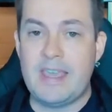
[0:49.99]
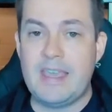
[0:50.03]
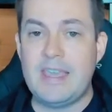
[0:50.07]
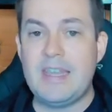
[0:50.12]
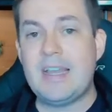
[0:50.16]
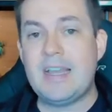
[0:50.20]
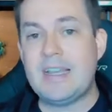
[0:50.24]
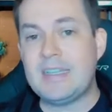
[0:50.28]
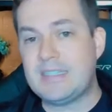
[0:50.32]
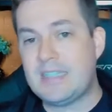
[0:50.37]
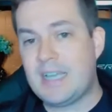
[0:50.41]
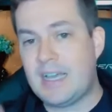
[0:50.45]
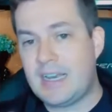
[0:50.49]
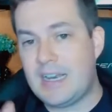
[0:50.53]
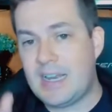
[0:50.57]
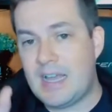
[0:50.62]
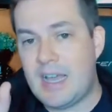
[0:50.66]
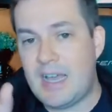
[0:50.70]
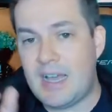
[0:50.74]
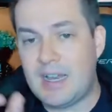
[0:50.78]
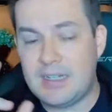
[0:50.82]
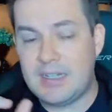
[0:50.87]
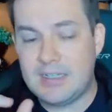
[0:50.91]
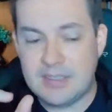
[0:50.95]
E nas
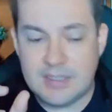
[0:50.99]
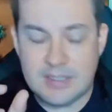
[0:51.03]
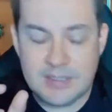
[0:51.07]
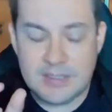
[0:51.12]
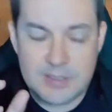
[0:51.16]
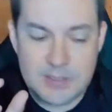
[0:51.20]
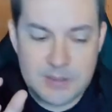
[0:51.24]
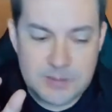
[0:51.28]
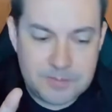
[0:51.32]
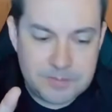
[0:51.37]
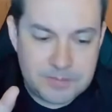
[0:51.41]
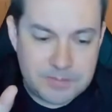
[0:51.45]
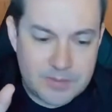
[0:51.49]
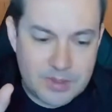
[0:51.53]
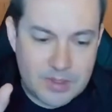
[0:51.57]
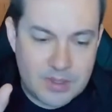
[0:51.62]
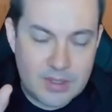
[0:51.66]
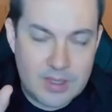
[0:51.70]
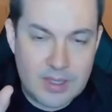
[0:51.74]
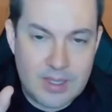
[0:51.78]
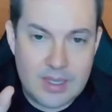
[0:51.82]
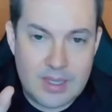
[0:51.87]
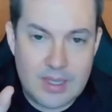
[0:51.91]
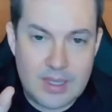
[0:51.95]
análises,
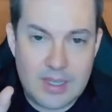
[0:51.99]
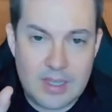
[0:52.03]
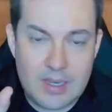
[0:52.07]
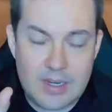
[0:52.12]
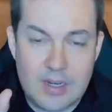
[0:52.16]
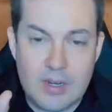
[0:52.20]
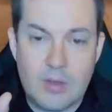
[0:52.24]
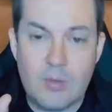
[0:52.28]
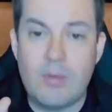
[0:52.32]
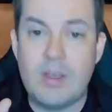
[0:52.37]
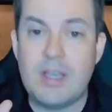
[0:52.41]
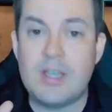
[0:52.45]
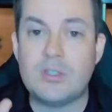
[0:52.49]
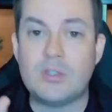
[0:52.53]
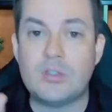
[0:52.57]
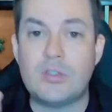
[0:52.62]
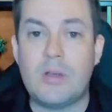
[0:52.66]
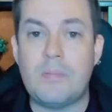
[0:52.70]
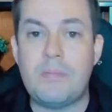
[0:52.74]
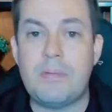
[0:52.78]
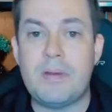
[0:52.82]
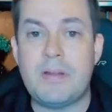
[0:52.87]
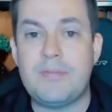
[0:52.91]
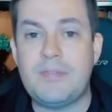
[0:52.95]
é, não é
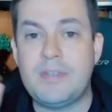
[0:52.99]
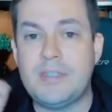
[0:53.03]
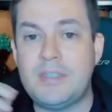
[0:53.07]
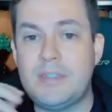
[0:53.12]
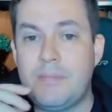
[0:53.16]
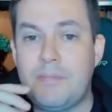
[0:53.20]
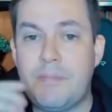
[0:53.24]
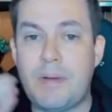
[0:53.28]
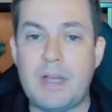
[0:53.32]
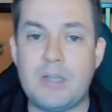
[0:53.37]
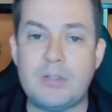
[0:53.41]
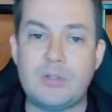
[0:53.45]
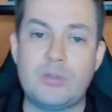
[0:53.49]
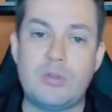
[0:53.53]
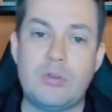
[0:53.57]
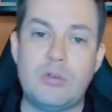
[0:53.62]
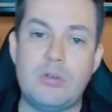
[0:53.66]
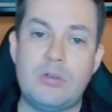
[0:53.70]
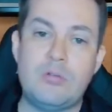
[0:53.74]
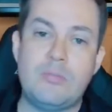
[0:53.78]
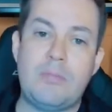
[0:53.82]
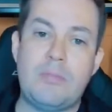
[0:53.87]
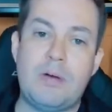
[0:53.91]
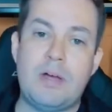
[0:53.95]
só para ver se
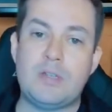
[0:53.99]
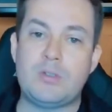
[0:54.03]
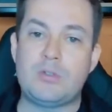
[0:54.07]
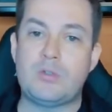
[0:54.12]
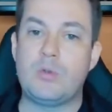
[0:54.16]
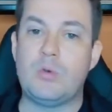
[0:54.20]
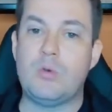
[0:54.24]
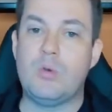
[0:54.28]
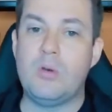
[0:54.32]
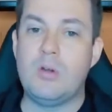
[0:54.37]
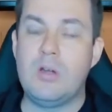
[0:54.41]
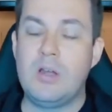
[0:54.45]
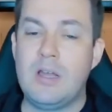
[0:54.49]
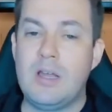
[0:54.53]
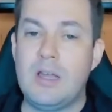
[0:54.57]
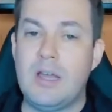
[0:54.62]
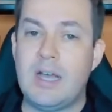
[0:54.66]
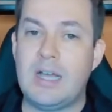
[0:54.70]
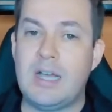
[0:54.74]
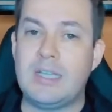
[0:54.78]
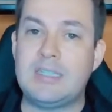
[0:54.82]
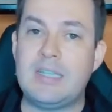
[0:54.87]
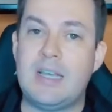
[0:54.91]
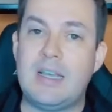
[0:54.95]
passou ou não passou.
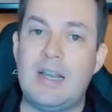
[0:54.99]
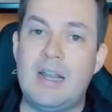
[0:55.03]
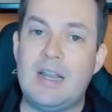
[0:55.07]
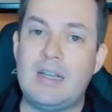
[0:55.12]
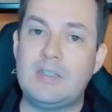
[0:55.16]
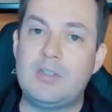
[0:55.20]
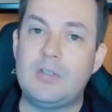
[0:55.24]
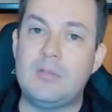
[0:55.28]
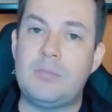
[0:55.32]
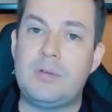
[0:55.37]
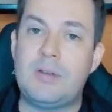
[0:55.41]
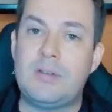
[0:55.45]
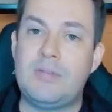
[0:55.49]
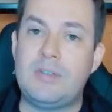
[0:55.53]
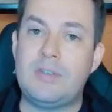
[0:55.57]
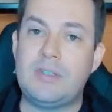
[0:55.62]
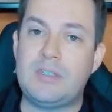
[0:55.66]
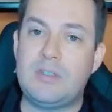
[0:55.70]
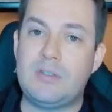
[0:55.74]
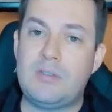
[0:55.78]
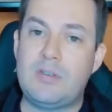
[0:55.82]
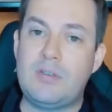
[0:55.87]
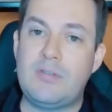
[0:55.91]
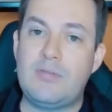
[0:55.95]
As análises são para
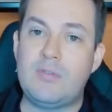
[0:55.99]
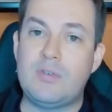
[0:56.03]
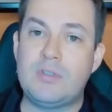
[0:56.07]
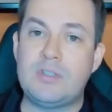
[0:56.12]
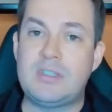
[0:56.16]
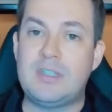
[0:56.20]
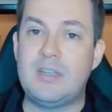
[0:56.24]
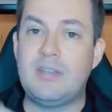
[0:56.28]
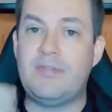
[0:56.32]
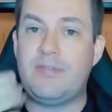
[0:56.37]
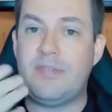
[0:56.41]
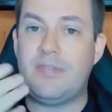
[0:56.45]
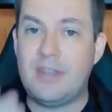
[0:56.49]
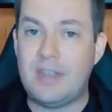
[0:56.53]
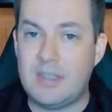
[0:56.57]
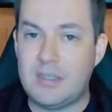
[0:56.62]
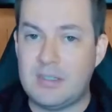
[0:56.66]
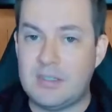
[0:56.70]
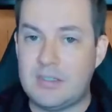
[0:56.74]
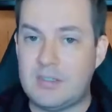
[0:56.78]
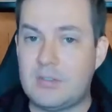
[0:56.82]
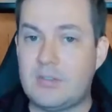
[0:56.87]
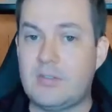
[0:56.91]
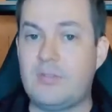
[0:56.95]
ver se o que você
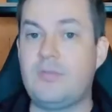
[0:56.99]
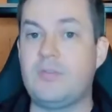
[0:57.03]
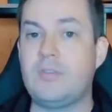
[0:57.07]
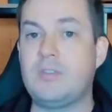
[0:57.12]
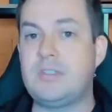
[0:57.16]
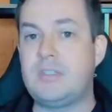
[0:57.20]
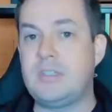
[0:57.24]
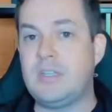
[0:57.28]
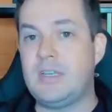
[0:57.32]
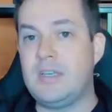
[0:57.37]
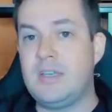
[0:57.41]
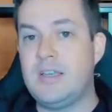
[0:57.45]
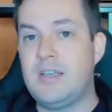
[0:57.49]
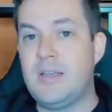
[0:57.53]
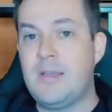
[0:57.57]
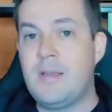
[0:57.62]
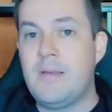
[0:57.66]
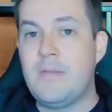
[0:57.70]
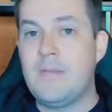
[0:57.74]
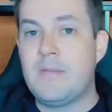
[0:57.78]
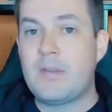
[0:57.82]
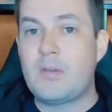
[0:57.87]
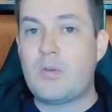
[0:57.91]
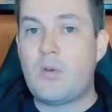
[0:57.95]
fez, que você
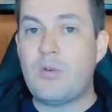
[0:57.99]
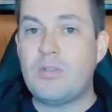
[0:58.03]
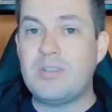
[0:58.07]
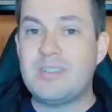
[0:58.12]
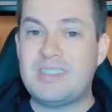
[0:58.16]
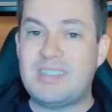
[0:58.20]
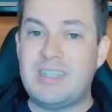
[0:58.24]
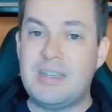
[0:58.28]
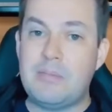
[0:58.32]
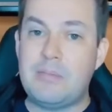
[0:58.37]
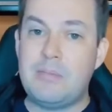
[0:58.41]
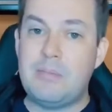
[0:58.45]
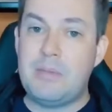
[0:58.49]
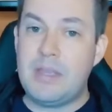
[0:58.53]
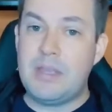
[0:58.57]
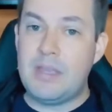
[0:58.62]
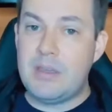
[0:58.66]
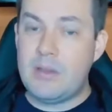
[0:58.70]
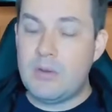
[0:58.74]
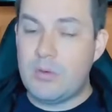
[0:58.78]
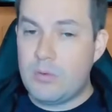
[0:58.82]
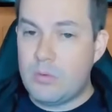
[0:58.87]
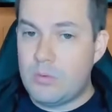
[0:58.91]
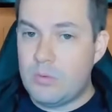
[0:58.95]

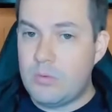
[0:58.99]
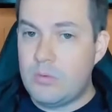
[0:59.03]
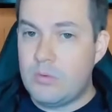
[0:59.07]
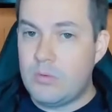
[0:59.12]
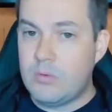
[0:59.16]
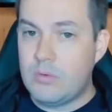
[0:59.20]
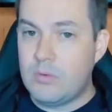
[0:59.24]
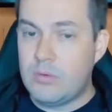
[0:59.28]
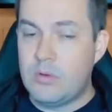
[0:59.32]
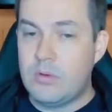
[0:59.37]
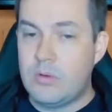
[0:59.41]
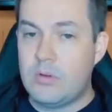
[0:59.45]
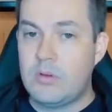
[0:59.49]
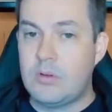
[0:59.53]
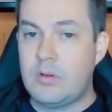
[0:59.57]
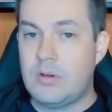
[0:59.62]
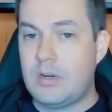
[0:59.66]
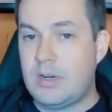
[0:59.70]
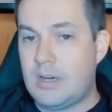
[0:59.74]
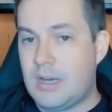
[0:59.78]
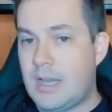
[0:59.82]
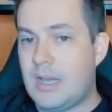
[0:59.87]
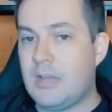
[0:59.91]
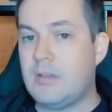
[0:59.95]
concebeu
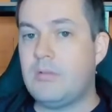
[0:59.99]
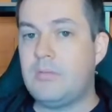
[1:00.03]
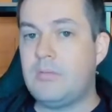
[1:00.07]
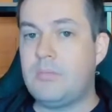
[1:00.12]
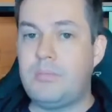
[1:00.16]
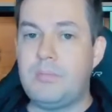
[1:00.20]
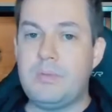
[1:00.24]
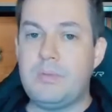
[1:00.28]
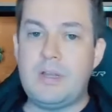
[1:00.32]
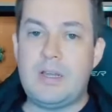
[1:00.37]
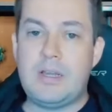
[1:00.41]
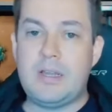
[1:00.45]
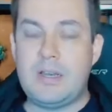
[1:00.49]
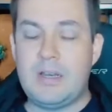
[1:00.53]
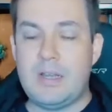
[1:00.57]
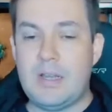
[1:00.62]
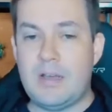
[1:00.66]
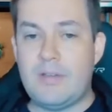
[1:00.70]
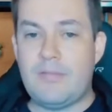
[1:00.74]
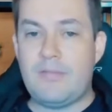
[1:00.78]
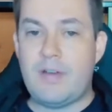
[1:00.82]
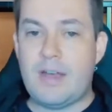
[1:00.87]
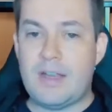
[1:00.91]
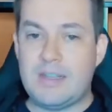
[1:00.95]
lá no, na,
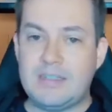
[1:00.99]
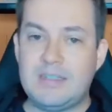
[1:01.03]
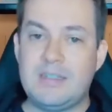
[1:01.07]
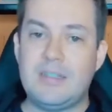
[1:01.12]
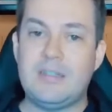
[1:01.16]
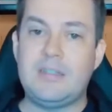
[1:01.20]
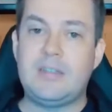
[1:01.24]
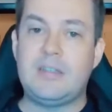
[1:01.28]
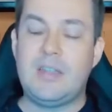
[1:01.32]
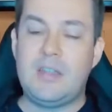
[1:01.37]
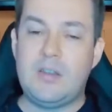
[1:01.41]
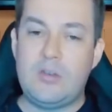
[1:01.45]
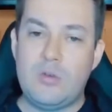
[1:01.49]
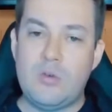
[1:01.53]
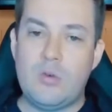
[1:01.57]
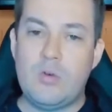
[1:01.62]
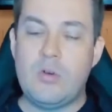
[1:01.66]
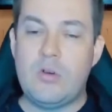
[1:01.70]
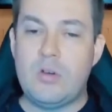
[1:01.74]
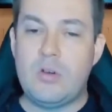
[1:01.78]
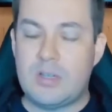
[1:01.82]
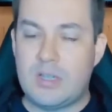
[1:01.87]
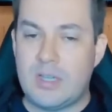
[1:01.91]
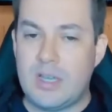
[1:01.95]
na, fase
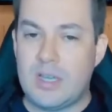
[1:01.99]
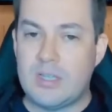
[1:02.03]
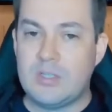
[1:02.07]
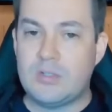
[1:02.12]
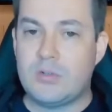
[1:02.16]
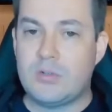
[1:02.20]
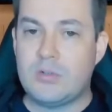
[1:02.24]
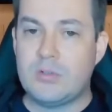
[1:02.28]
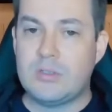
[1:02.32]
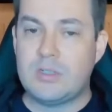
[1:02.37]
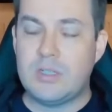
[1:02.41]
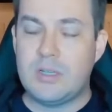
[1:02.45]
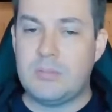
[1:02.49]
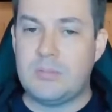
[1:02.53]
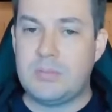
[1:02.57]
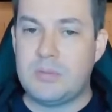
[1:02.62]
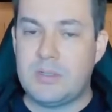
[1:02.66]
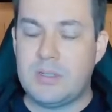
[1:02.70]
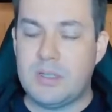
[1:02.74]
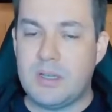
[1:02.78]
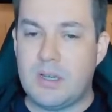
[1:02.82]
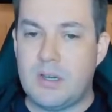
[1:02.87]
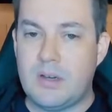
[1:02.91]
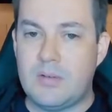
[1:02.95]
anterior, que é de
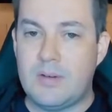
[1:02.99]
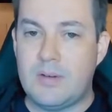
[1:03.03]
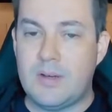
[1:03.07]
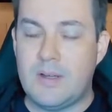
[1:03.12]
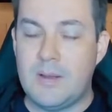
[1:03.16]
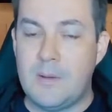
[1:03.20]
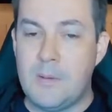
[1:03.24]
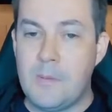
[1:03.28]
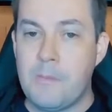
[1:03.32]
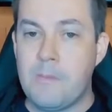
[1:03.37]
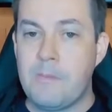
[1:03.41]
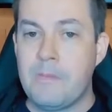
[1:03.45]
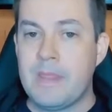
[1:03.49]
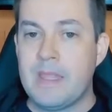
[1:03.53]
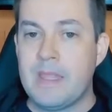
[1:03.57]
concepção, né?